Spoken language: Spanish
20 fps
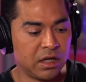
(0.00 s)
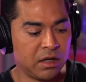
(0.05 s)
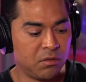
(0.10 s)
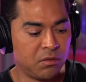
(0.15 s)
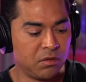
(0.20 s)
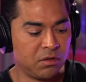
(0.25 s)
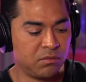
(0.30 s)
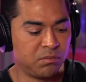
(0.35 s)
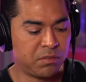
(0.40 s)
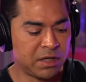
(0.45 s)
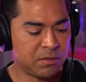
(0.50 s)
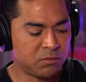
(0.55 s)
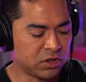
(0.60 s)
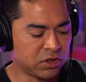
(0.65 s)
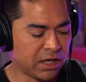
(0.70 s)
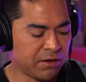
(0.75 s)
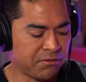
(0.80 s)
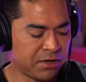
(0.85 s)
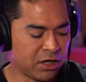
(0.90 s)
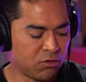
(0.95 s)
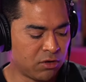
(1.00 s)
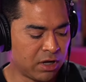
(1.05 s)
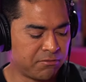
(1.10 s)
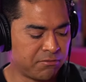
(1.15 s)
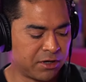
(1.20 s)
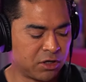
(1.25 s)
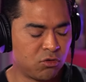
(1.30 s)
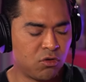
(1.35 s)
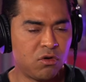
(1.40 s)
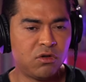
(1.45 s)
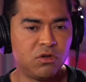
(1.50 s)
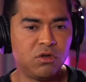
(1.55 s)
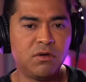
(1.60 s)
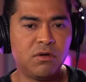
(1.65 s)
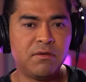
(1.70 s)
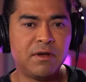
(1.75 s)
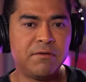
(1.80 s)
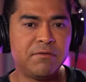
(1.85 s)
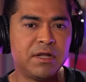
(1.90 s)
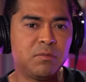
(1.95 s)
Eh, vamos a verlo, Alba, no, no
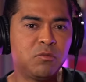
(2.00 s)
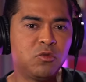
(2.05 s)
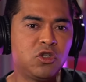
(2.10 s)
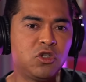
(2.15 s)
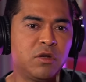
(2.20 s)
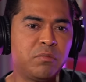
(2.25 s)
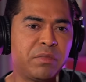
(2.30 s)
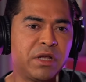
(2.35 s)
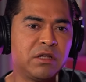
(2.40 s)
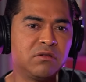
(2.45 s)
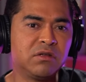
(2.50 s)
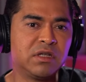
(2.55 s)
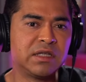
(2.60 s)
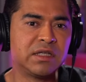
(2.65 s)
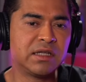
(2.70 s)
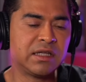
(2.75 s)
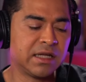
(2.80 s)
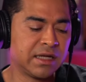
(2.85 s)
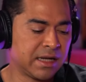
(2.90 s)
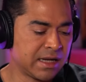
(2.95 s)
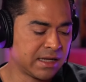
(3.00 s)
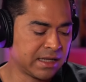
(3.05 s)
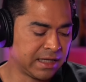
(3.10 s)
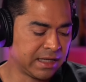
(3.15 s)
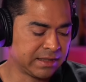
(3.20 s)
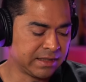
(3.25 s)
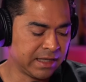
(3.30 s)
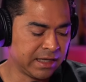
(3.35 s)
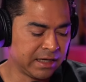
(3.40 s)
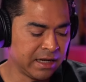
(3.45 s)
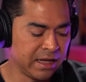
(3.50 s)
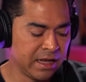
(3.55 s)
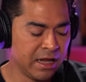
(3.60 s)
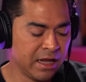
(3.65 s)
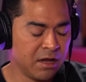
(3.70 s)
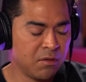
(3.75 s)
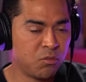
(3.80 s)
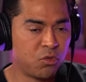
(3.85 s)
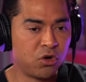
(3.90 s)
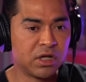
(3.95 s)
va a haber mucho para donde se tenga que hacer,
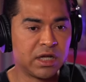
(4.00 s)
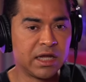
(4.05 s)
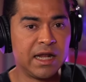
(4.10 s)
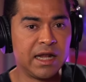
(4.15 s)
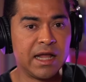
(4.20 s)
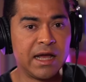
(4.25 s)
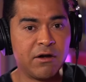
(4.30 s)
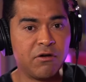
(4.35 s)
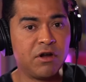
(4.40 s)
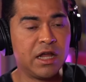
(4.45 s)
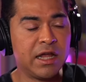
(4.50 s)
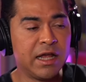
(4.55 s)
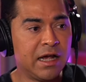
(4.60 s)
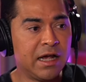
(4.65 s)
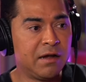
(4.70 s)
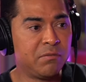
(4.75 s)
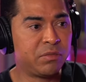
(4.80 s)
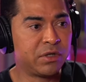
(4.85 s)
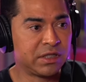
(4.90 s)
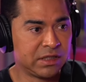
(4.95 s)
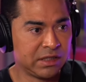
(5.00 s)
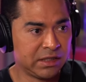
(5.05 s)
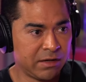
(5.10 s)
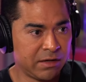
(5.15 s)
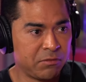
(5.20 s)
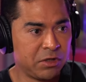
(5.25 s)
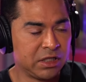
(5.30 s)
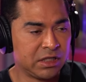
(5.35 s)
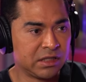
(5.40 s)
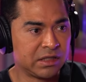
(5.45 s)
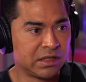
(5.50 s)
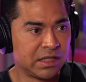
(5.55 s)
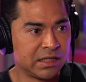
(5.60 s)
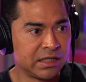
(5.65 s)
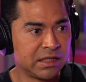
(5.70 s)
porque la OEA precisamente está